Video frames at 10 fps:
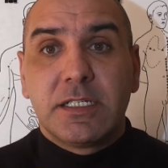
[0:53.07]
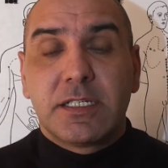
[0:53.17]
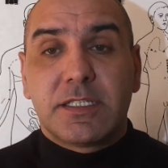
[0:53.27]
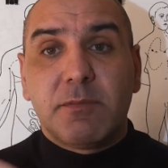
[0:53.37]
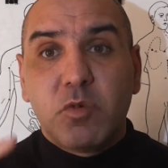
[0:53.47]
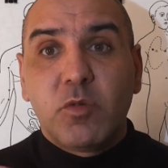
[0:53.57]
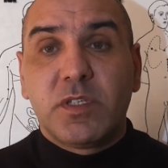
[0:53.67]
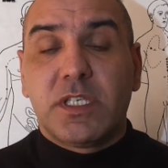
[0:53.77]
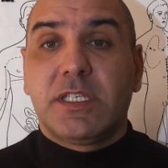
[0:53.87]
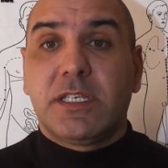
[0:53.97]

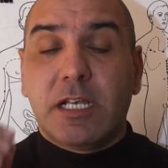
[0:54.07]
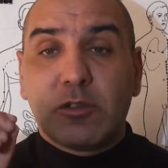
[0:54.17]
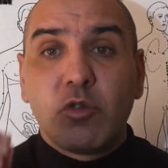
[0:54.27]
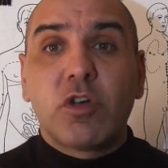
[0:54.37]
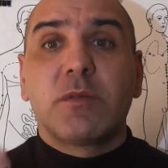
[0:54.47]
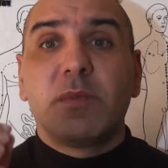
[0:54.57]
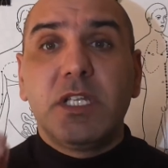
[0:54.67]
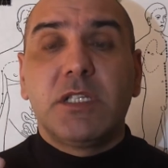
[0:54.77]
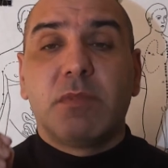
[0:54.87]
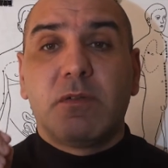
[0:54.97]
Запомните, которым
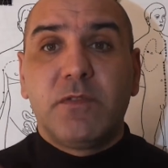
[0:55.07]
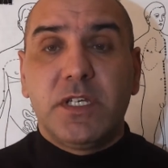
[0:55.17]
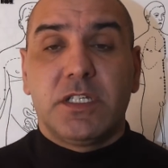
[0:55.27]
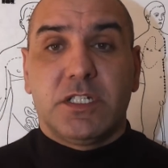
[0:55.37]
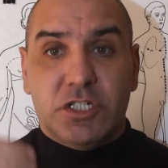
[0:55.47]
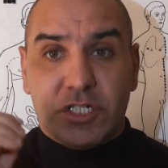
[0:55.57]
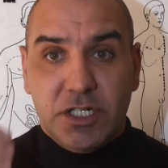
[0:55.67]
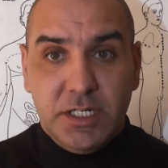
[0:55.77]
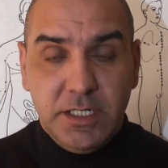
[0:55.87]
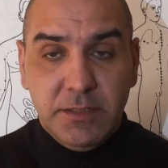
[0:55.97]
ритмом вы
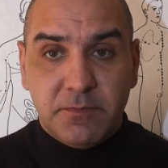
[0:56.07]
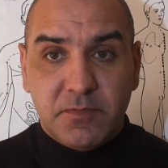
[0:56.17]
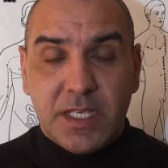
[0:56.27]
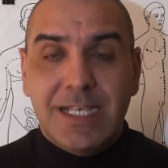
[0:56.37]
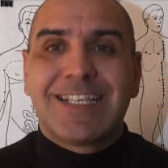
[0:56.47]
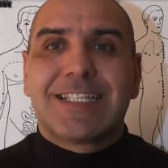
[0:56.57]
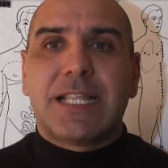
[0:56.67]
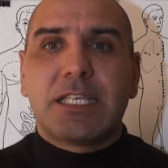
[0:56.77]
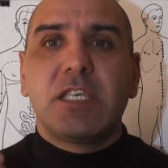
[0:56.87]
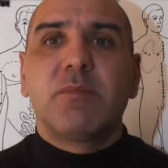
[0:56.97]
жили, с
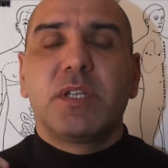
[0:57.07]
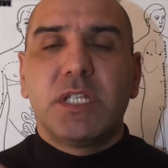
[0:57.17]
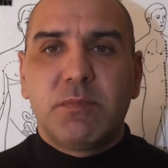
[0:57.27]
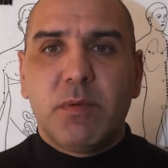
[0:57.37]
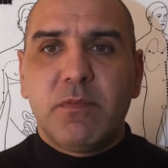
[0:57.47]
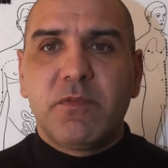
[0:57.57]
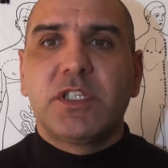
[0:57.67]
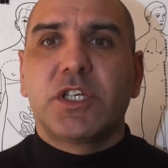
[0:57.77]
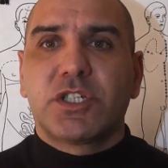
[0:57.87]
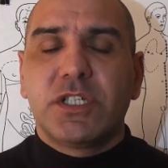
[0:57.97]
таким ритмом вы
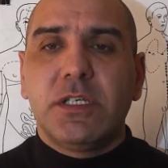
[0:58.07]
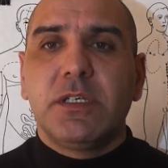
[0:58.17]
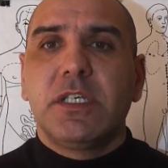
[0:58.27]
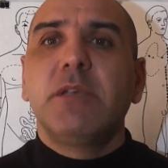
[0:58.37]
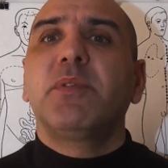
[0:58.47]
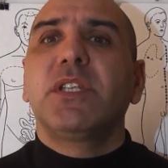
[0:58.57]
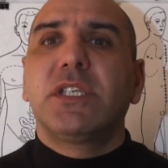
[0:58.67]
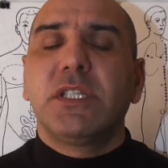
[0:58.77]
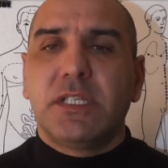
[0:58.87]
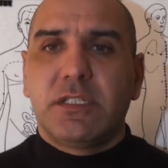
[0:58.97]
должны и
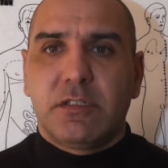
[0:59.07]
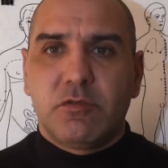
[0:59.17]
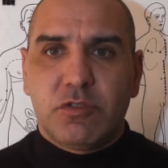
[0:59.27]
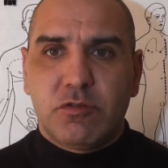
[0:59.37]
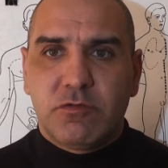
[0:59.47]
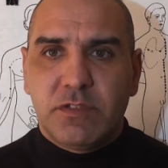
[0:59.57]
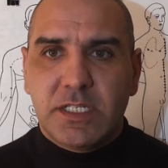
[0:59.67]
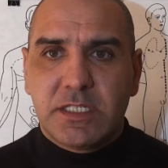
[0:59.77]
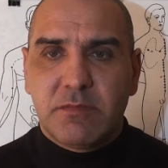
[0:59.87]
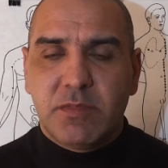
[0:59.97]
прийти на диагностику
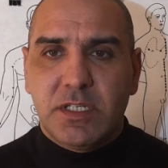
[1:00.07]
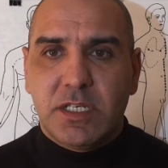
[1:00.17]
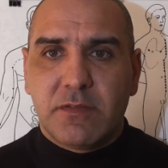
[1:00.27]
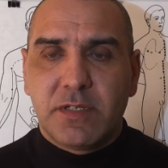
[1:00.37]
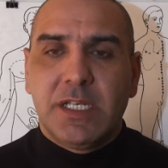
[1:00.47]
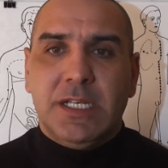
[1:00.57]
12 меридианов.